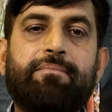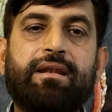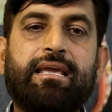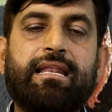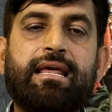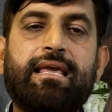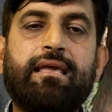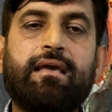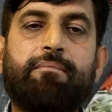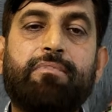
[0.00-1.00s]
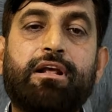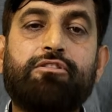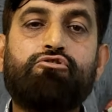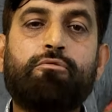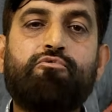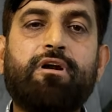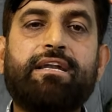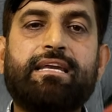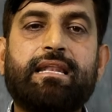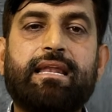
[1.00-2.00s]
नंबर नहीं लेने बल्कि दोम
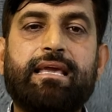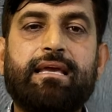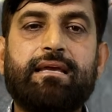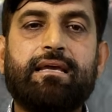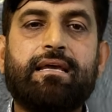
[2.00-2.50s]
क्वालिटी के लेने हैं